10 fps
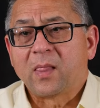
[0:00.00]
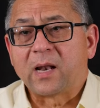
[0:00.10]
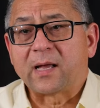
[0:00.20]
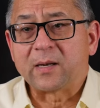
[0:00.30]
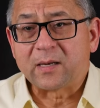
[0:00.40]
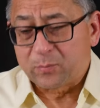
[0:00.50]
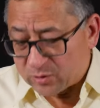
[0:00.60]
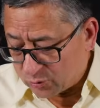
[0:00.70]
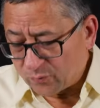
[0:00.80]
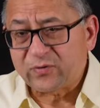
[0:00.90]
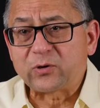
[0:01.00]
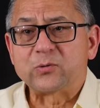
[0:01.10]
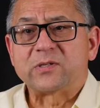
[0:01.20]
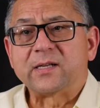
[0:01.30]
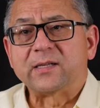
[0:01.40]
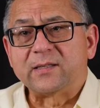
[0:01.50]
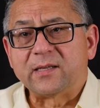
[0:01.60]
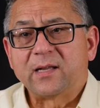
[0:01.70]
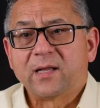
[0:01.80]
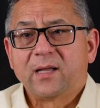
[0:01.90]
لكن بنشوف في الجزئيه
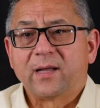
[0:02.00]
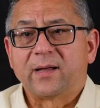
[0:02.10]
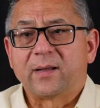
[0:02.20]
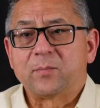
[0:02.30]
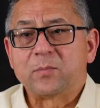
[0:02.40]
دي آه،